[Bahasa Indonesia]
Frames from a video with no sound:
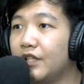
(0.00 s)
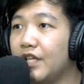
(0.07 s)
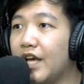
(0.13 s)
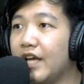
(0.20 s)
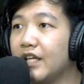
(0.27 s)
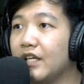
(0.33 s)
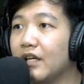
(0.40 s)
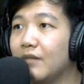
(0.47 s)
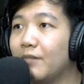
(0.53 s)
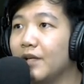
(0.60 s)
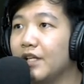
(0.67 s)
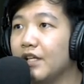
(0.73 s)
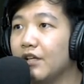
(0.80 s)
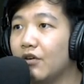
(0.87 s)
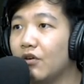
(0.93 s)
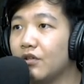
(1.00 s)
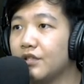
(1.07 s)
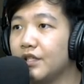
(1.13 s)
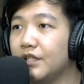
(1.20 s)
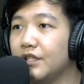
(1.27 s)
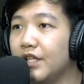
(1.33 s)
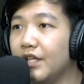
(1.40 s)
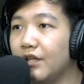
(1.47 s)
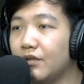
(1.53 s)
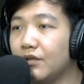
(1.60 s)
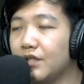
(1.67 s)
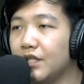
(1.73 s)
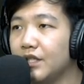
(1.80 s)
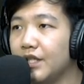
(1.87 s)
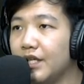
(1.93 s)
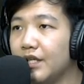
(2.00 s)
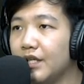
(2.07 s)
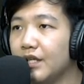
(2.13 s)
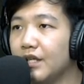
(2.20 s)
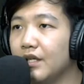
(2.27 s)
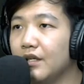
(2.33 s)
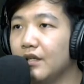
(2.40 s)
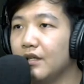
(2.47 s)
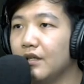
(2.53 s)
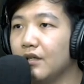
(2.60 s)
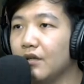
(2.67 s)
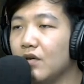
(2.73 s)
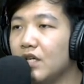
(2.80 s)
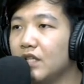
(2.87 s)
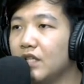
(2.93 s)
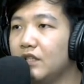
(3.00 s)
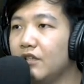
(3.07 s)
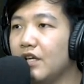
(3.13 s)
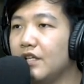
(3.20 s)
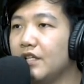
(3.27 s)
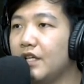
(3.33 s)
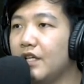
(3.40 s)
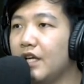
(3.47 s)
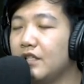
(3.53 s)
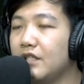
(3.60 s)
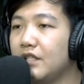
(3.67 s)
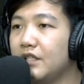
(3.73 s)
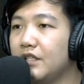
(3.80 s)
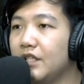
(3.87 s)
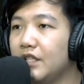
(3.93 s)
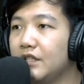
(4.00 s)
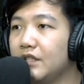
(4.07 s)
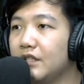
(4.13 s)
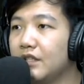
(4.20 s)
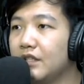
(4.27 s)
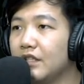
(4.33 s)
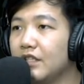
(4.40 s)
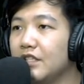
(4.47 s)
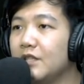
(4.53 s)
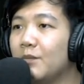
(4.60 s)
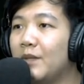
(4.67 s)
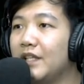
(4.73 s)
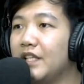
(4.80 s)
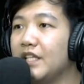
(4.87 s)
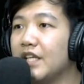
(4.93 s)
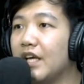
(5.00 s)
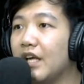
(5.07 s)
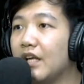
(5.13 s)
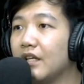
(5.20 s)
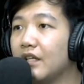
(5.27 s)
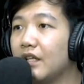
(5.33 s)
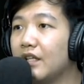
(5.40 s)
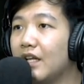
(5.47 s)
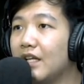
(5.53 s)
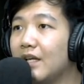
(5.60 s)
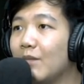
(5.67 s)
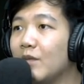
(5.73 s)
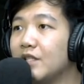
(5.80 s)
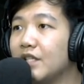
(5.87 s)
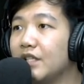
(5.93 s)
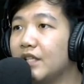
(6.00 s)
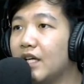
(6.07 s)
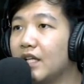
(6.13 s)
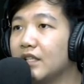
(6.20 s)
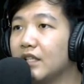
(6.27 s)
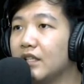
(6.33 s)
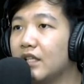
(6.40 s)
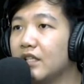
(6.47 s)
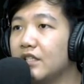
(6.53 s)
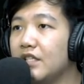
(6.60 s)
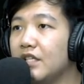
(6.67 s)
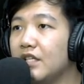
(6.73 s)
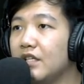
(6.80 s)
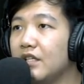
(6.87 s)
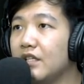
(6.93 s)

anger apa ini Roxanne day Roxanne day Gua gak tahu ya ini kayak cerita ini sepertinya ya. kita lagi menceritakan tentang si